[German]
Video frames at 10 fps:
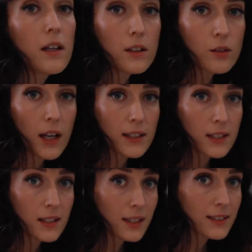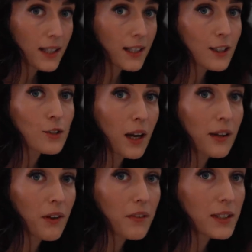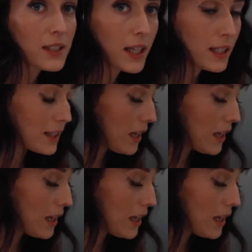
So, es ist tatsächlich so einfach, wie es klingt.